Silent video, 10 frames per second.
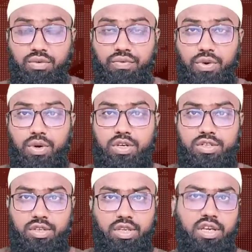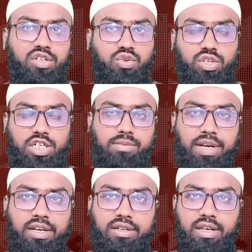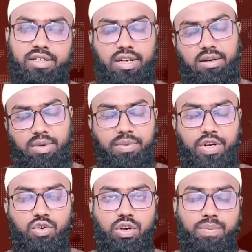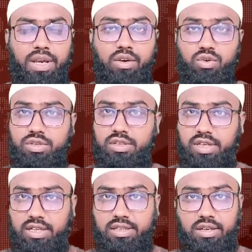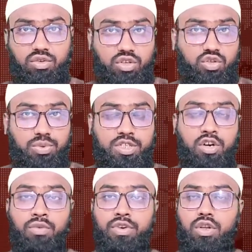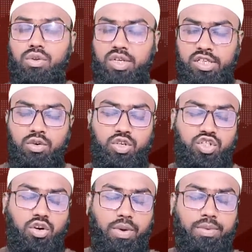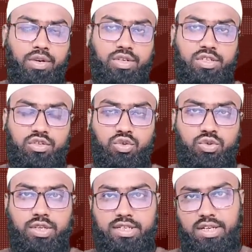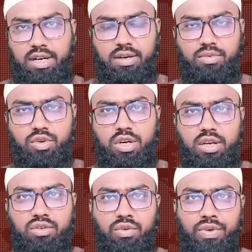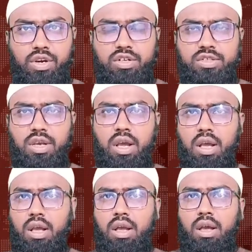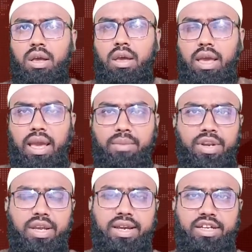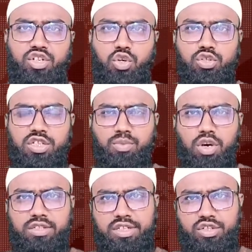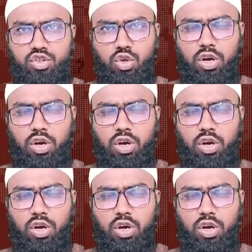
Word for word: আলাইকুম ভিউয়ার্স দেশ ও দেশের বাহির থেকে যারা আমার ভিডিওটি প্লে করেছেন জানাচ্ছি আন্তরিক শুভেচ্ছা অভিনন্দন আশা করি সবাই ভালো আছেন সুস্থ আছেন আলহামদুলিল্লাহ তো ভিউয়ার্স আমেরিকায় সজীব ওয়াজির